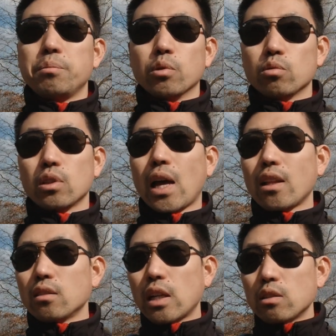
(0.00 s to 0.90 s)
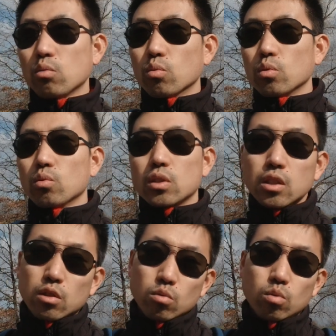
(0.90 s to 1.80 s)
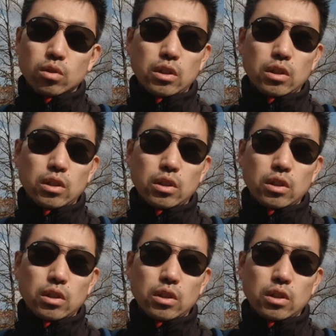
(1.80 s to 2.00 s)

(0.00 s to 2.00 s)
比如说达到三十五度、四十度，